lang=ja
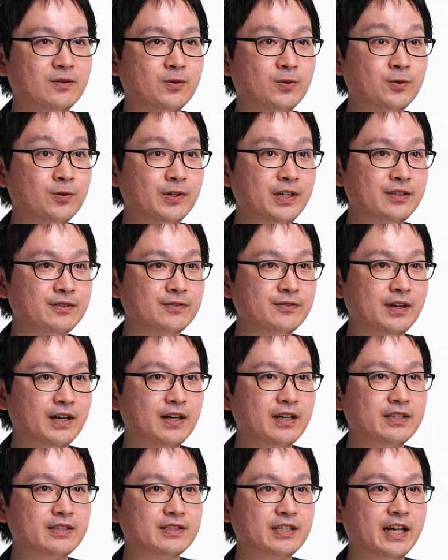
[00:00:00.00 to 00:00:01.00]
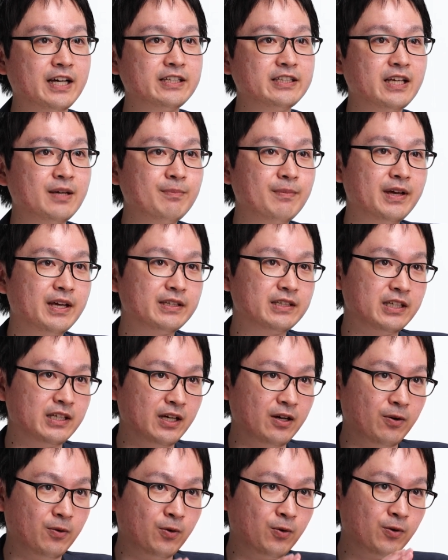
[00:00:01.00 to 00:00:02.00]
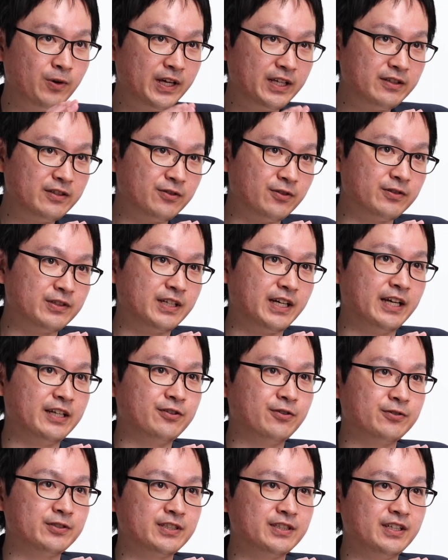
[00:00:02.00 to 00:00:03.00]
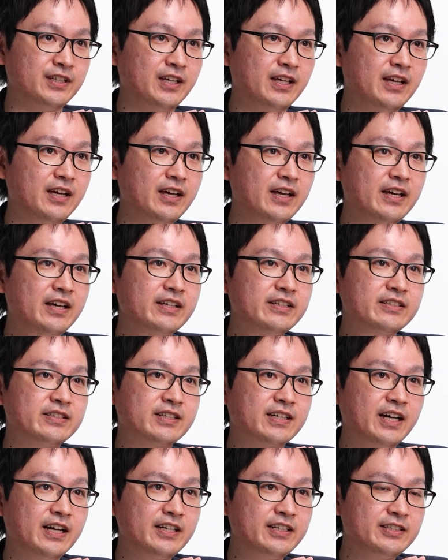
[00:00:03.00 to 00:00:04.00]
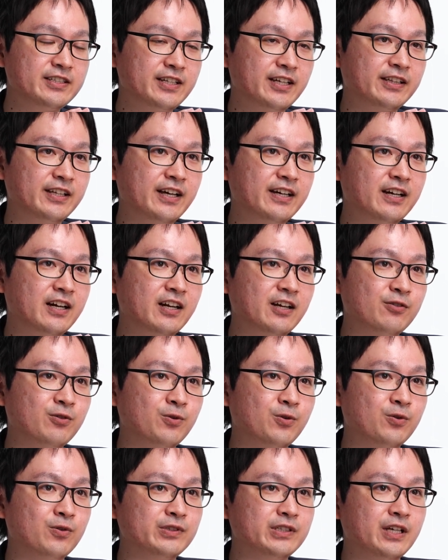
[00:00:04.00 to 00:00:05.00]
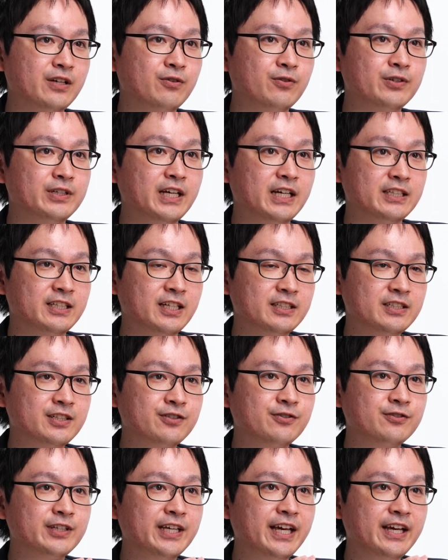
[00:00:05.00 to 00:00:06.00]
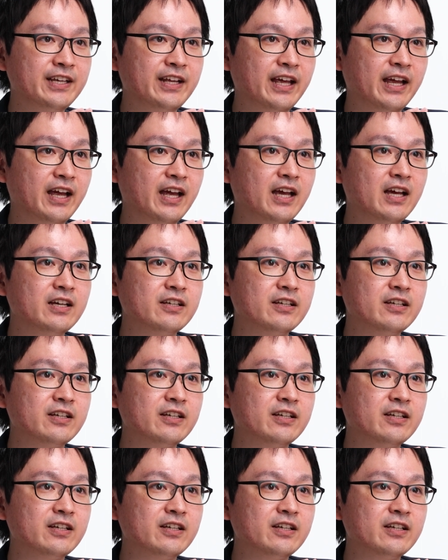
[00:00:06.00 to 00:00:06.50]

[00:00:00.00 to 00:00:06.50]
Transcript: このレンズは最前面に O レンズを採用し近い被写体からの光線を優しく受け入れ